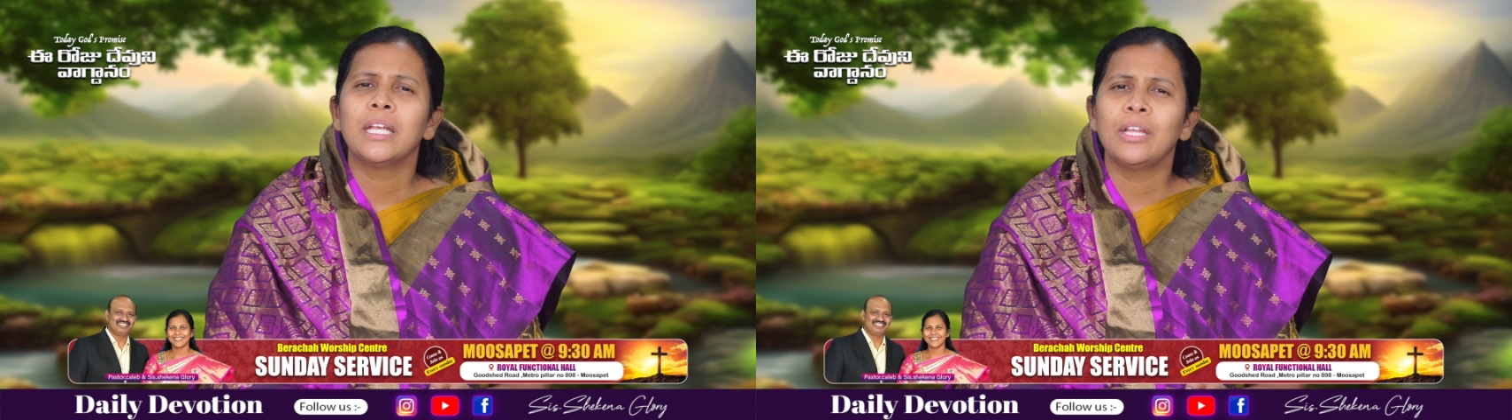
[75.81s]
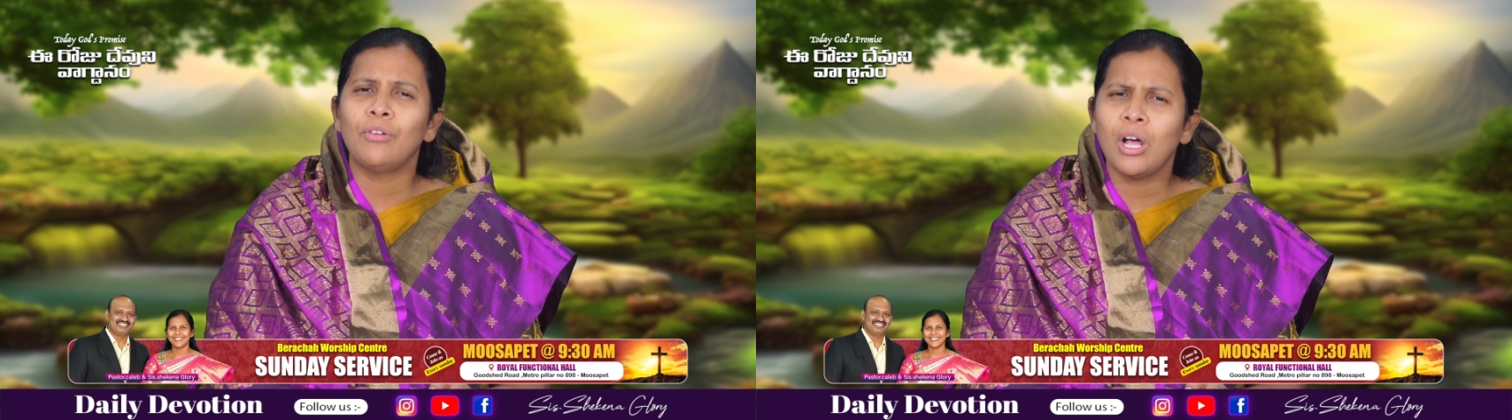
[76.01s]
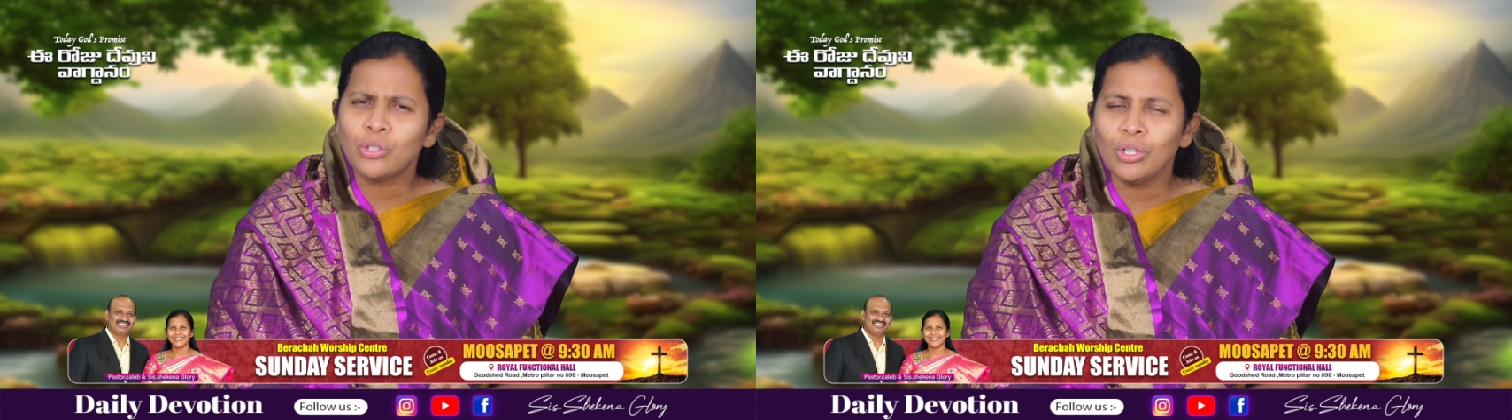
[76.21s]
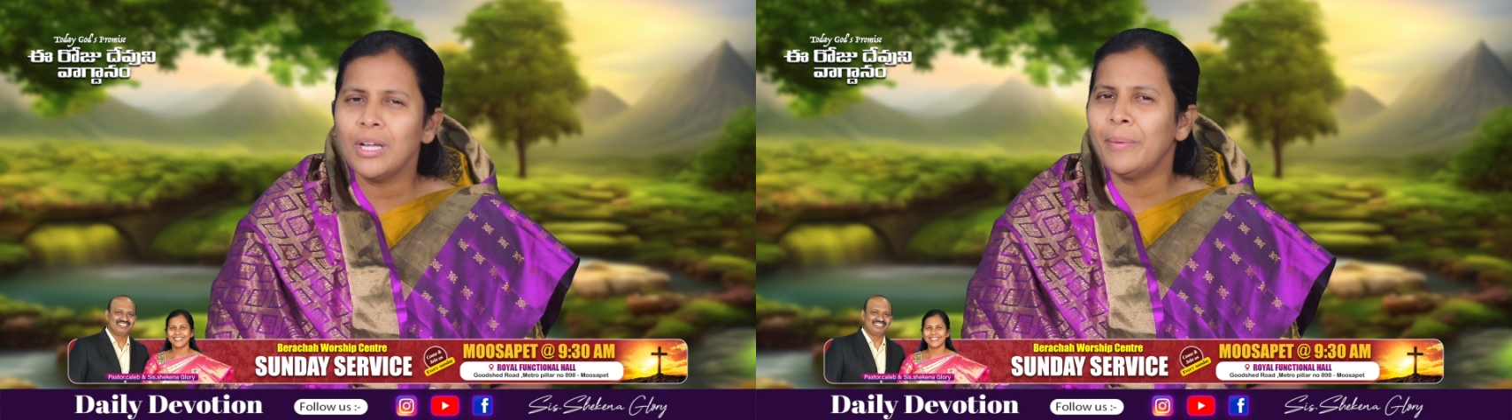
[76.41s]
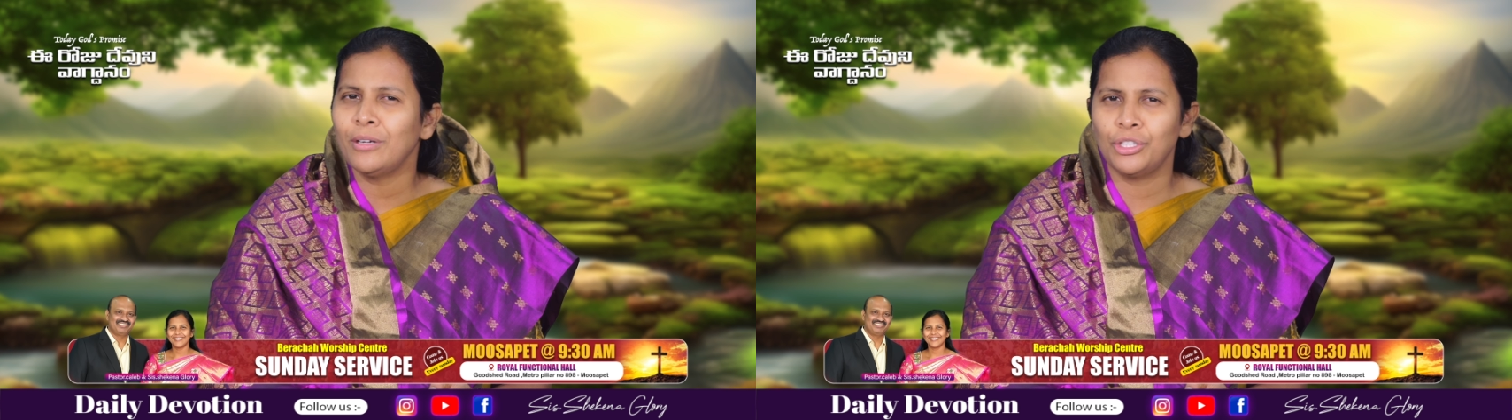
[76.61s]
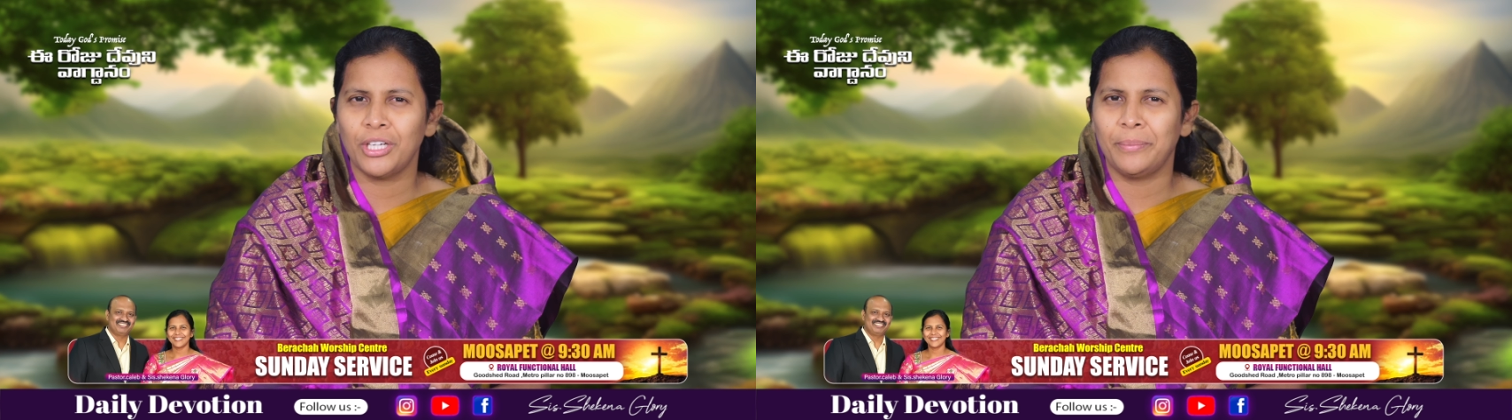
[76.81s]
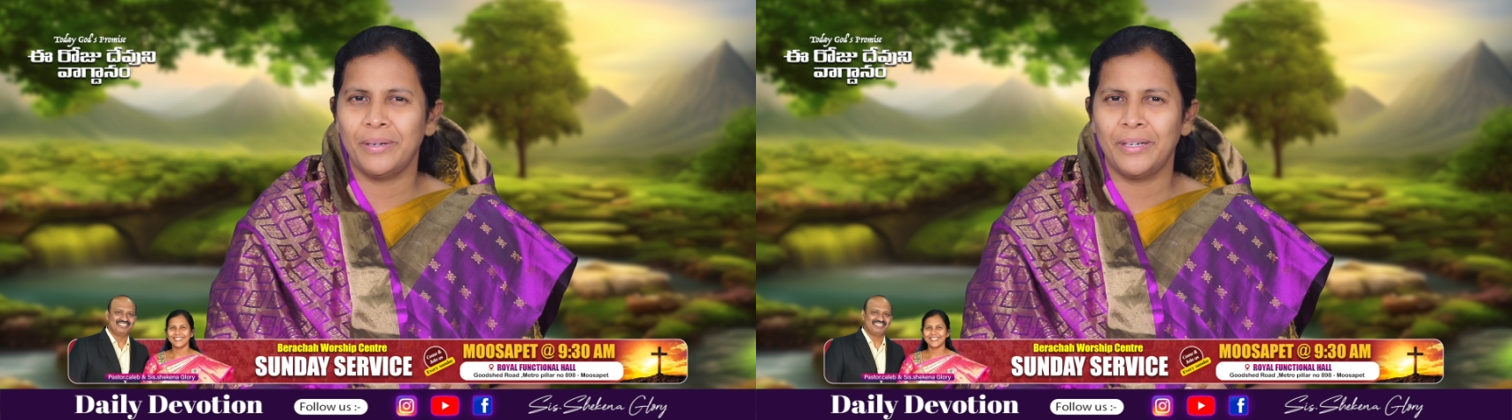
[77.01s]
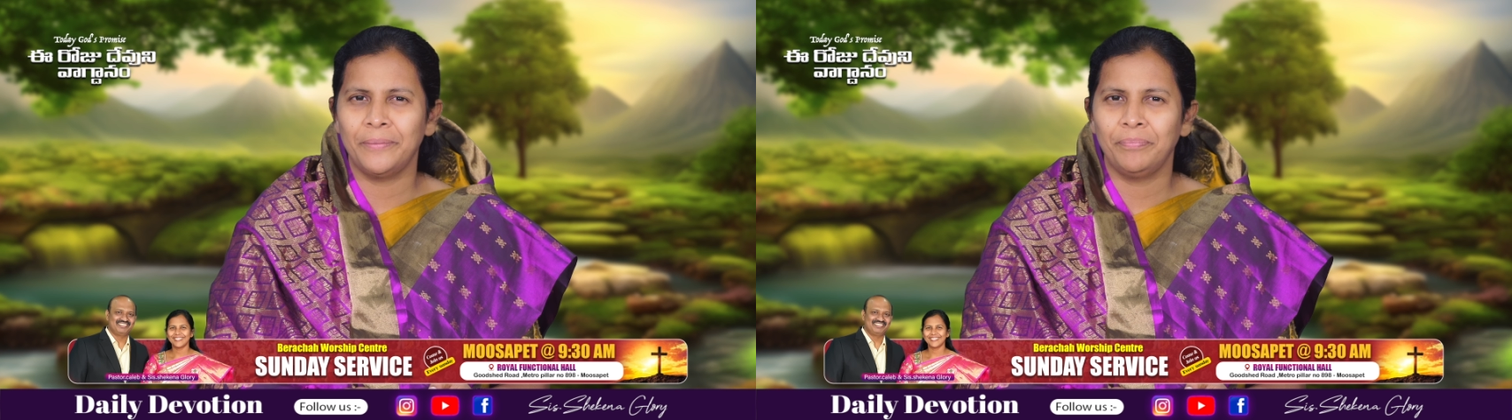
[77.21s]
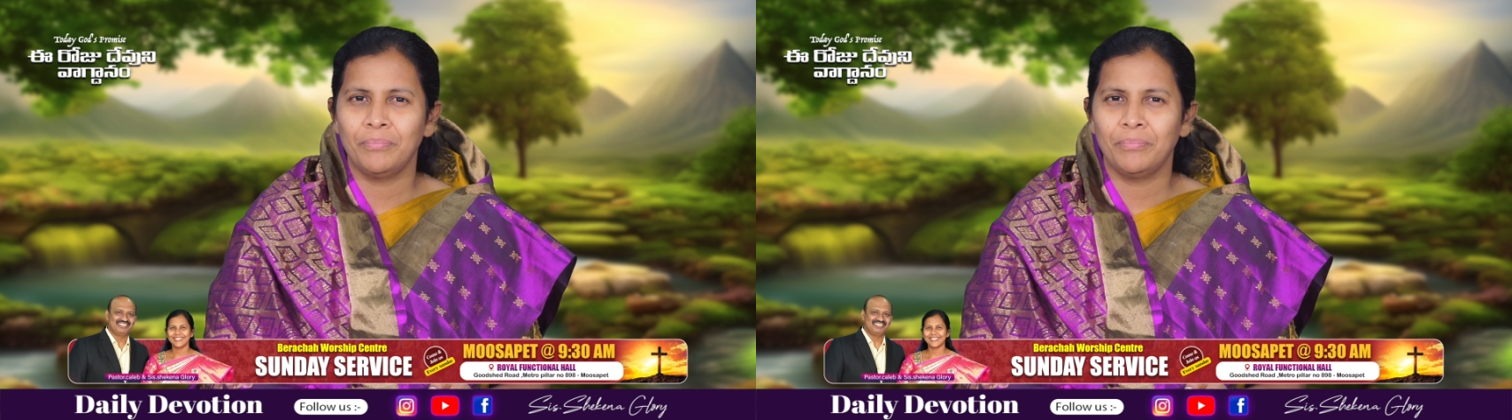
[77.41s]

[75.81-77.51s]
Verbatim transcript: నివాసులుగా మనం చేపడ్డాం